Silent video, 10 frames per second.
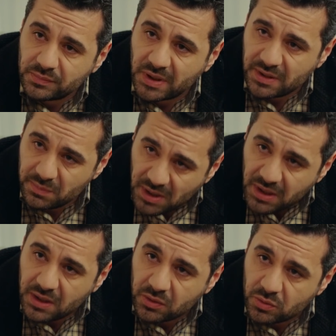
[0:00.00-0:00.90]
Bak
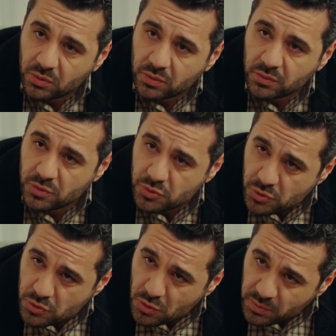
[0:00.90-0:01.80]
gitmene gerek yok. Yüz
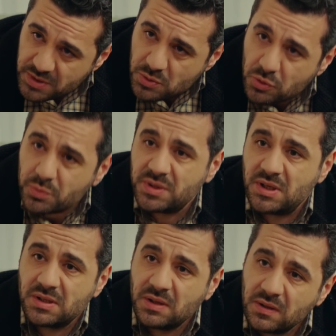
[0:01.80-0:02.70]
yüze olmayız, olur biter.